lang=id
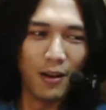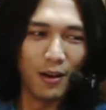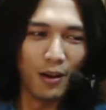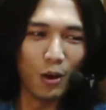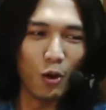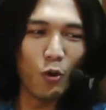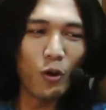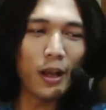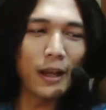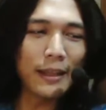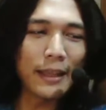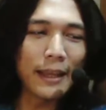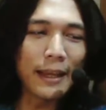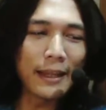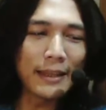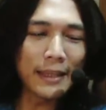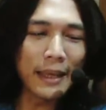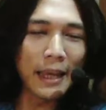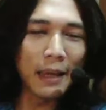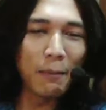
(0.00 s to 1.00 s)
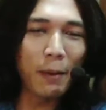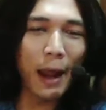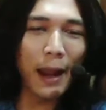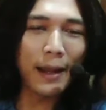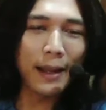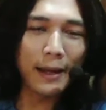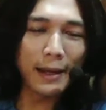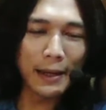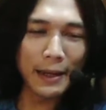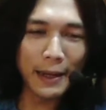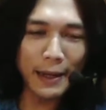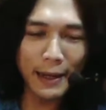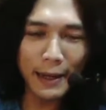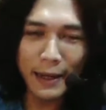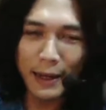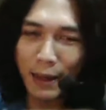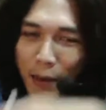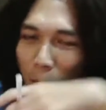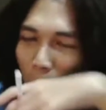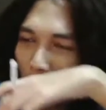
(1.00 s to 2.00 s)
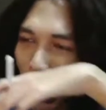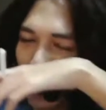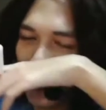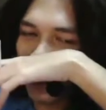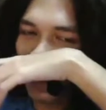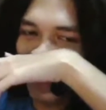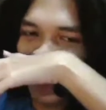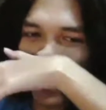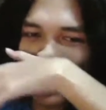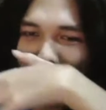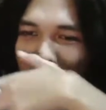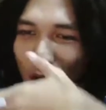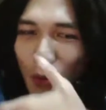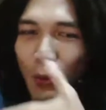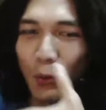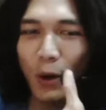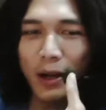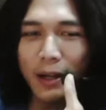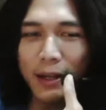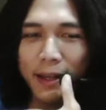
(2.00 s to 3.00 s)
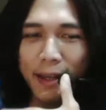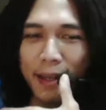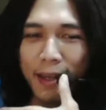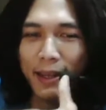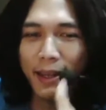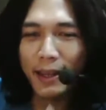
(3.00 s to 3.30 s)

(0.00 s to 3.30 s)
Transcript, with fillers: Lu inget-inget ya, brother ya. Brother-brother gua nih.